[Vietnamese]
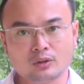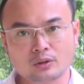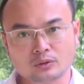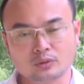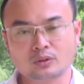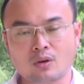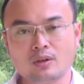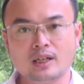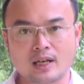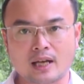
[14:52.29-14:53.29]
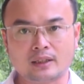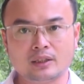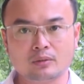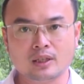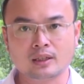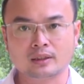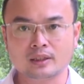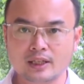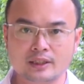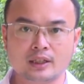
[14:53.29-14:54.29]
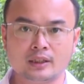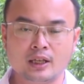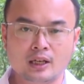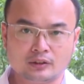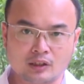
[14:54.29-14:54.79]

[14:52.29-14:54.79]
rồi rủ dỗ lừa gạt yêu đương đưa đi chơi,